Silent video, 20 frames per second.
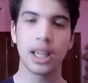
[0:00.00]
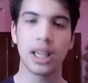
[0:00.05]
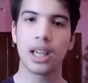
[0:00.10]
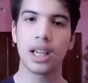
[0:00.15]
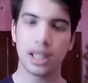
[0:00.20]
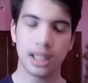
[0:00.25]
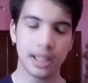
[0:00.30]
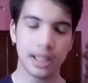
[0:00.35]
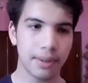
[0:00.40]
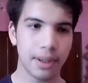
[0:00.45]

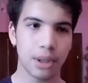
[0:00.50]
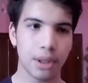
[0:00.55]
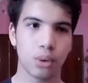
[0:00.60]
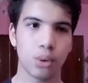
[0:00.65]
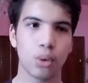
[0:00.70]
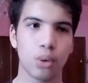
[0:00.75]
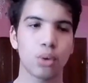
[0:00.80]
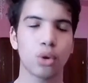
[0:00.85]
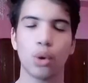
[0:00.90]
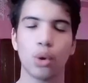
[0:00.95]
اللي
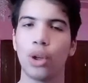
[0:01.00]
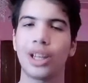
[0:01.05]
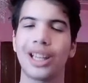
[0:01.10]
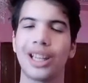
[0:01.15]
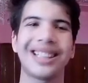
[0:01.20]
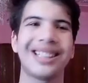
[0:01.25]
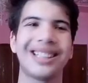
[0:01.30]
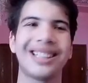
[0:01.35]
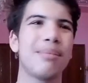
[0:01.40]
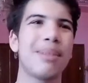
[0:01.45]
فاتوا
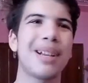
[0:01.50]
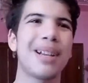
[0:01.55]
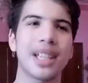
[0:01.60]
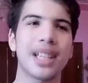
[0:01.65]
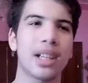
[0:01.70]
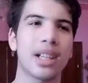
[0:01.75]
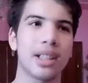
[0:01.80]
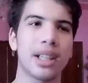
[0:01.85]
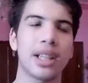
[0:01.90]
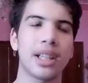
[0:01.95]
تحل قد ما
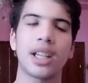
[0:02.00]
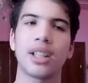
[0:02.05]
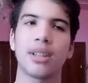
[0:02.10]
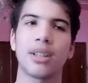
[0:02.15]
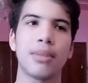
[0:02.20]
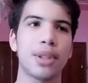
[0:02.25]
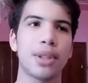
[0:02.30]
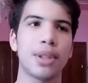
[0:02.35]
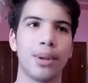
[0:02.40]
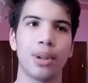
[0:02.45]
تقدر قد
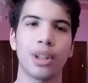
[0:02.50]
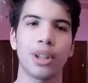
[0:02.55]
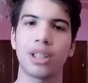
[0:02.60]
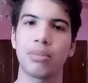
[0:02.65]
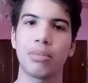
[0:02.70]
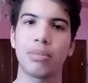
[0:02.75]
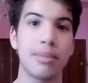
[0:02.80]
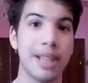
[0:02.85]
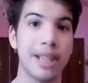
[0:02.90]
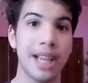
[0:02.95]
ما تحل
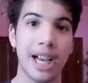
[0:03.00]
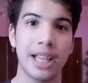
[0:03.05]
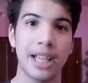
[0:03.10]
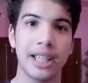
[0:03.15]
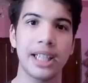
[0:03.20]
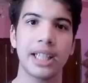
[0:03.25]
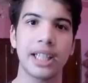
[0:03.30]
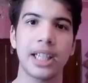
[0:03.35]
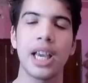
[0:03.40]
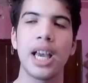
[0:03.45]
قد ما مليحه
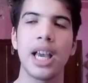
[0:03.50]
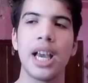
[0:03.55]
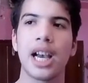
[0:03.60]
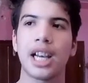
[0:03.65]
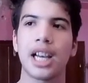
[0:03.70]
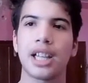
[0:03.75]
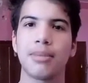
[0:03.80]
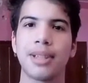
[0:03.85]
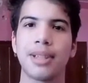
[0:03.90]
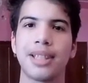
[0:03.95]
ليك
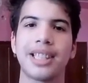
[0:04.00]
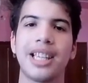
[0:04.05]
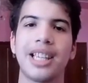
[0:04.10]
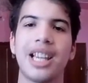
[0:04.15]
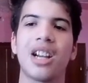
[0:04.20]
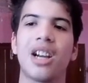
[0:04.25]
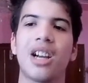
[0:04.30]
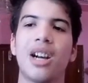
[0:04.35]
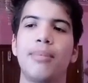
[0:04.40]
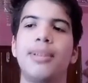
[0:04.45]
قد ما
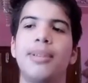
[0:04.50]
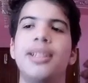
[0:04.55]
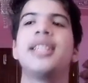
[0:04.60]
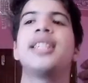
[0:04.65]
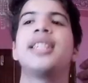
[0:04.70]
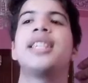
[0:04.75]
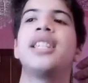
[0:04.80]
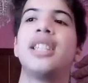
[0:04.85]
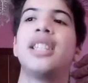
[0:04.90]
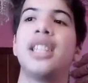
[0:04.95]
تتلاقى بلي
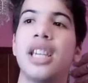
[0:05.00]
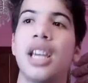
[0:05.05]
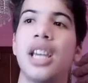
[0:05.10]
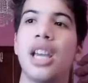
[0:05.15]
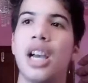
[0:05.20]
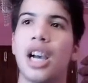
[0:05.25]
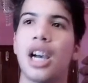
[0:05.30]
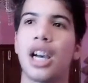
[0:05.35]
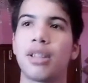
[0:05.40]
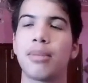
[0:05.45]
زيدي
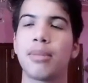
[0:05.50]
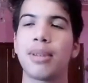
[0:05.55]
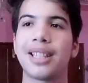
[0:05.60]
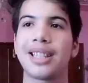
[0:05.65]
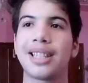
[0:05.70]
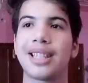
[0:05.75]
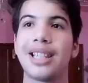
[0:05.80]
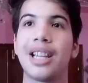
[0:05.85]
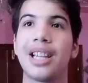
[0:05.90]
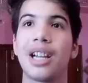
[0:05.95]
قد ما
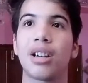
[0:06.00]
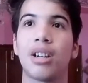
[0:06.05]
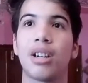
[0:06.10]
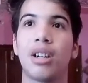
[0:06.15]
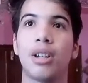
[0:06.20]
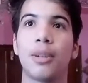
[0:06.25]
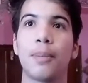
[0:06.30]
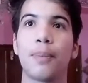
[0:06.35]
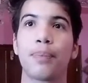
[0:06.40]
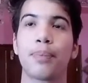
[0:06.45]

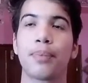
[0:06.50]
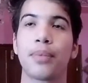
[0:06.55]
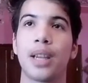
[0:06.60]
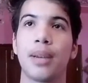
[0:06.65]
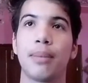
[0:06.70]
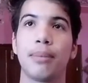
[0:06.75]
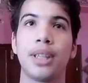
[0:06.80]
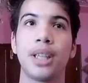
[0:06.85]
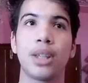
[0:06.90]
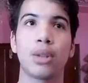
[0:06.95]
تتلاقى
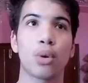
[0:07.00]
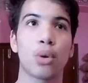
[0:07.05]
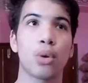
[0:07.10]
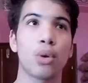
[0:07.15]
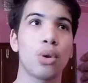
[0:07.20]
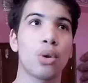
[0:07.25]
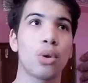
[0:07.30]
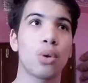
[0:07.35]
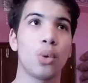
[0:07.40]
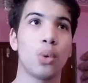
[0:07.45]
بدي
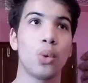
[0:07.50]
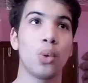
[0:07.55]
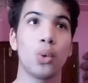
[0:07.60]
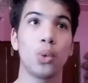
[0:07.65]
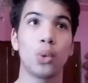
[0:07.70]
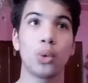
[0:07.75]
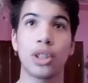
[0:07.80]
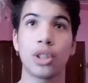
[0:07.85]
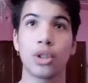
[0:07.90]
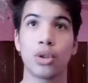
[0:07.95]
تخيك
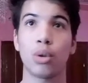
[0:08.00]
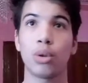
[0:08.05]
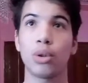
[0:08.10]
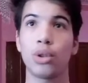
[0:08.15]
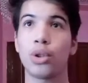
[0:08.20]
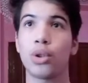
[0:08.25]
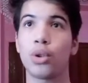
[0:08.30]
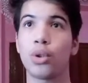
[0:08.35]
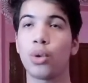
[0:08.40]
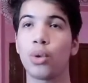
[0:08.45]
ودي
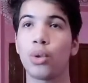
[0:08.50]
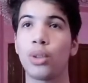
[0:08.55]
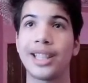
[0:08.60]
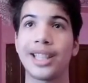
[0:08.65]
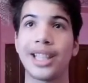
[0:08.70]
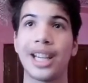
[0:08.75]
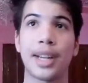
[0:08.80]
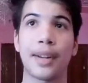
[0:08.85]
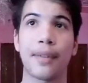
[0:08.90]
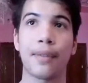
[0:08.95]
سوليسيون اللي
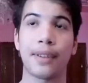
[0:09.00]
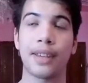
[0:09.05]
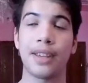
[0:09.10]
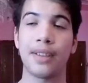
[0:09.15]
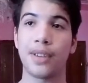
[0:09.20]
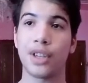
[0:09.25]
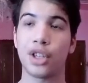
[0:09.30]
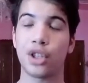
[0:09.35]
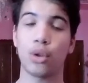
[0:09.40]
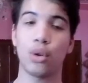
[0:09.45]
تعرف
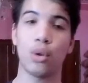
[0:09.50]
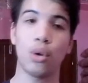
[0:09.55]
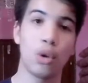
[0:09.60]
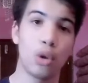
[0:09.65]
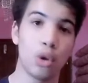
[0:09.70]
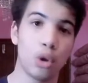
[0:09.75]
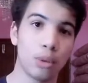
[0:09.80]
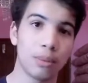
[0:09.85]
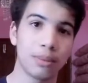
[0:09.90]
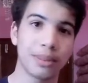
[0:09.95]
كيفاش
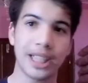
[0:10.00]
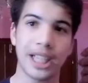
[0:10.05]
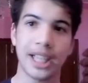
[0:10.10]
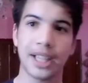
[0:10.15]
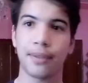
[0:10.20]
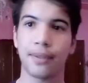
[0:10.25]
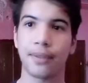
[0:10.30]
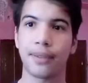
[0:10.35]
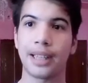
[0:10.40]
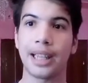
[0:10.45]
تحلهم
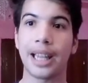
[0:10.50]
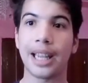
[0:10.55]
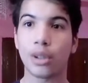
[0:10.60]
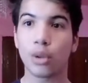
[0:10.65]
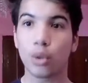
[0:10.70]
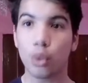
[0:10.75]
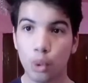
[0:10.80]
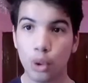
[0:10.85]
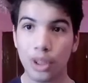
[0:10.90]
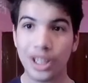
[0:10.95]
تعرف
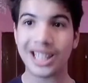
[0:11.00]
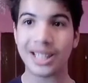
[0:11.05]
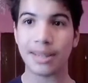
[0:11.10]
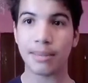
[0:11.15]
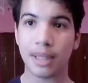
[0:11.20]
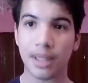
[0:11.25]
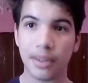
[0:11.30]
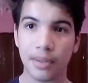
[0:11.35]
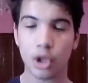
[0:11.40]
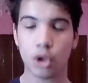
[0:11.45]

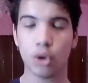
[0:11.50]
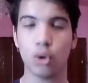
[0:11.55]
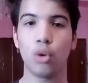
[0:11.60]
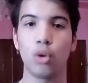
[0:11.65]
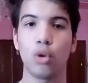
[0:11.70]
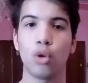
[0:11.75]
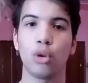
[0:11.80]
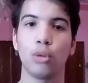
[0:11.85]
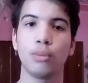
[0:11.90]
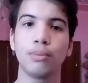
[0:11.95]
الالغوريتم كيفاش
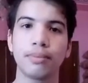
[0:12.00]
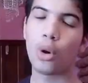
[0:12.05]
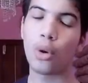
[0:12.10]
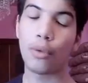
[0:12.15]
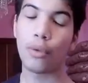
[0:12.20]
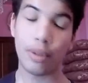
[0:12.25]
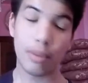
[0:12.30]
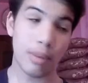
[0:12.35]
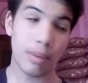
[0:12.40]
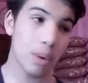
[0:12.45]
تحلهم
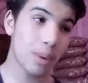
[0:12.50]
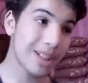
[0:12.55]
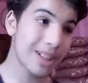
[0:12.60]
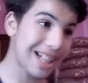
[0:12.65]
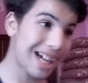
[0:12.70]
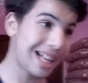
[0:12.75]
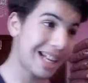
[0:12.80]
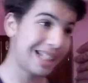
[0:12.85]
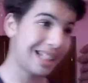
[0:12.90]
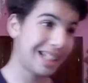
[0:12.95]
في المواد
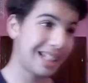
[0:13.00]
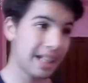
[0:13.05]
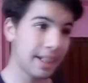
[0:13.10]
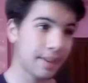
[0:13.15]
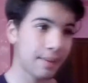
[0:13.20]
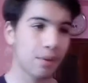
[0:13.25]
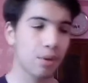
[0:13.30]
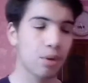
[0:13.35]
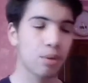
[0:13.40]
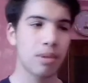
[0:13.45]
تاع
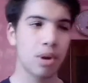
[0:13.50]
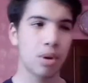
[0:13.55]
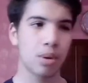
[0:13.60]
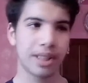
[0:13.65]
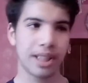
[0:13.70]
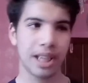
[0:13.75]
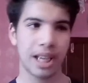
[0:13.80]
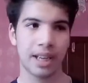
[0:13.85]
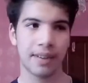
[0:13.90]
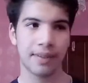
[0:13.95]
الحفظ والمواد
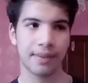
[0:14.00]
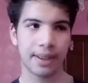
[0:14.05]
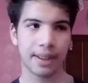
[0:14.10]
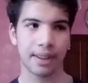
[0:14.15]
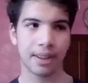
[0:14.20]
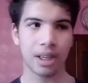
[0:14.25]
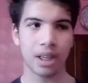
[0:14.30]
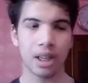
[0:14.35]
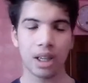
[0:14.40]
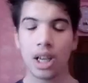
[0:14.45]
تاع
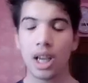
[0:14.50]
الحفيظه